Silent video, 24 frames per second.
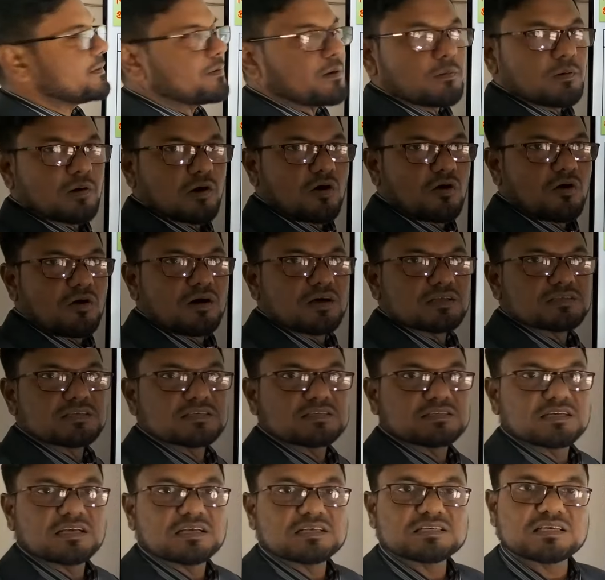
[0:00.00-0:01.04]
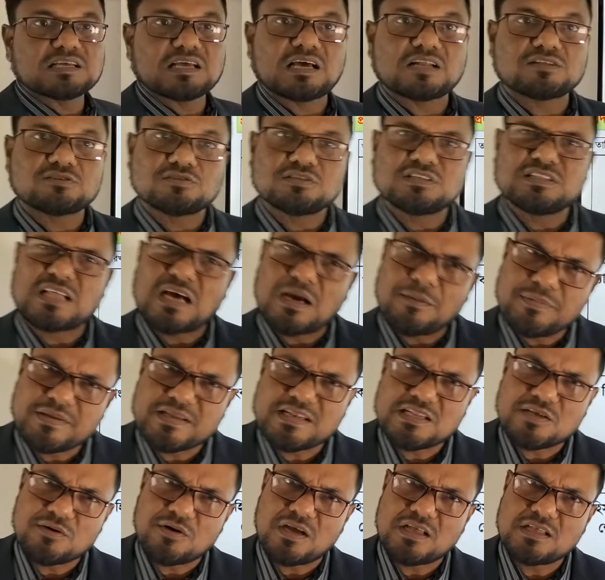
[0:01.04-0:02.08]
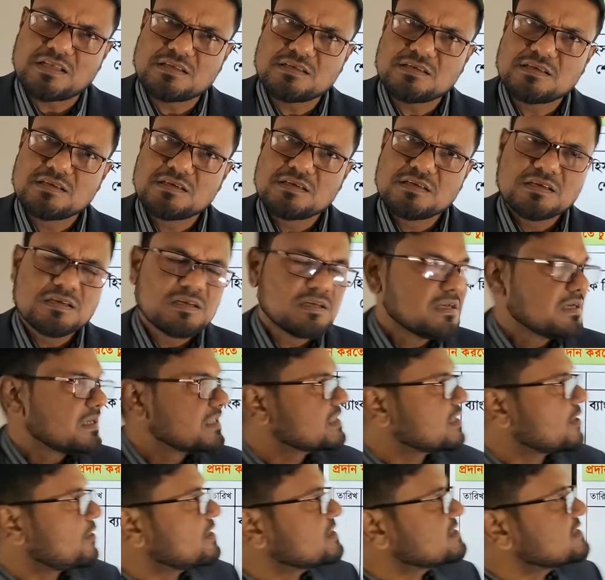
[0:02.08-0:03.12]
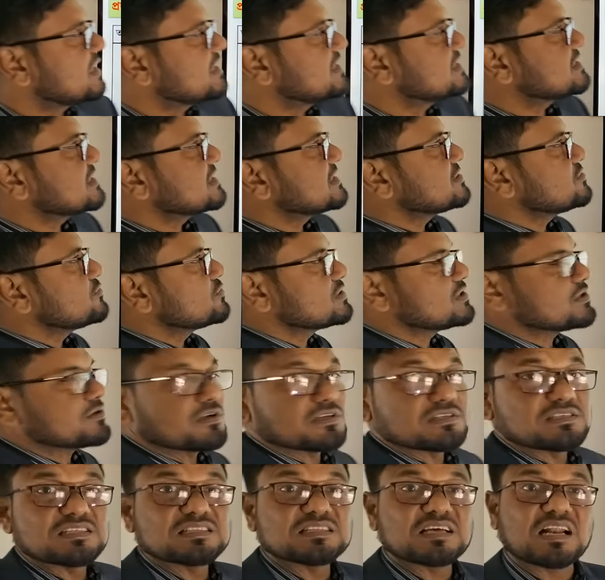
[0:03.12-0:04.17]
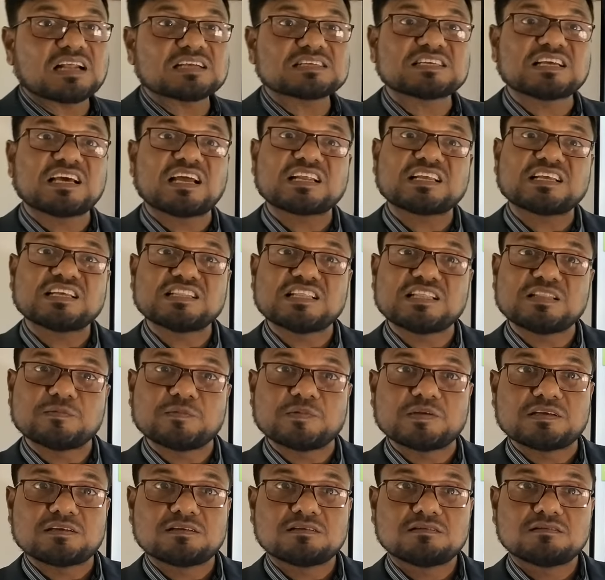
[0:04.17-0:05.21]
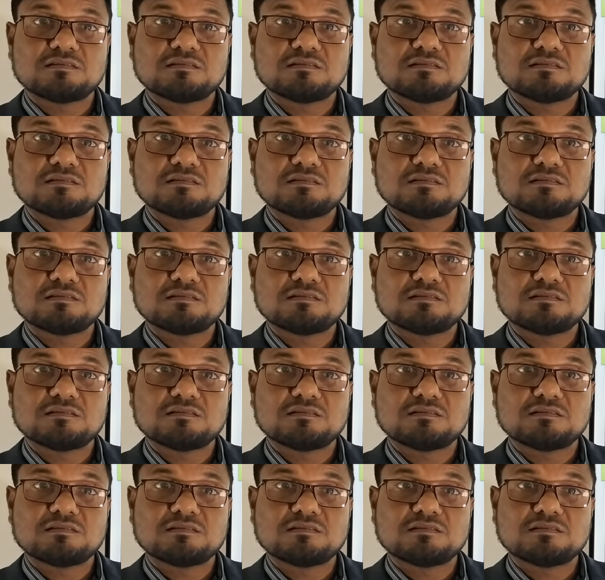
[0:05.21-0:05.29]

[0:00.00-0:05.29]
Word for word: এইভাবে হওয়া আছে যে শেয়ার যদি না বিক্রি হয় তাহলে যাদের সাথে চুক্তি করেছি তারা শেয়ার কিনে নেবে